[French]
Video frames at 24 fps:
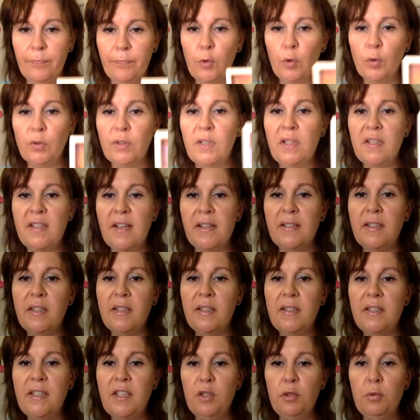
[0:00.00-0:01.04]
donc des années
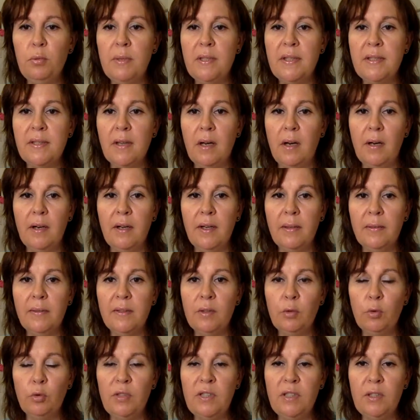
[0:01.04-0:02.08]
1800, hein,
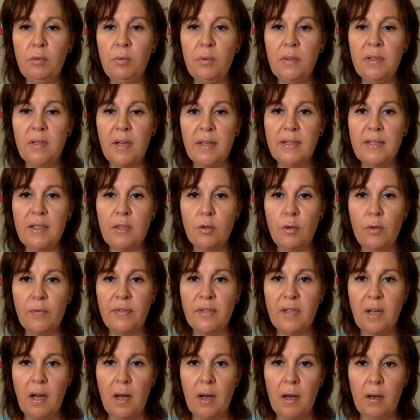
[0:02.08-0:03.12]
de 1800 à
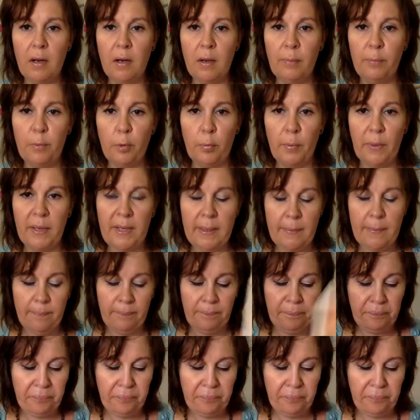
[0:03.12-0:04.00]
1900 à, peu près.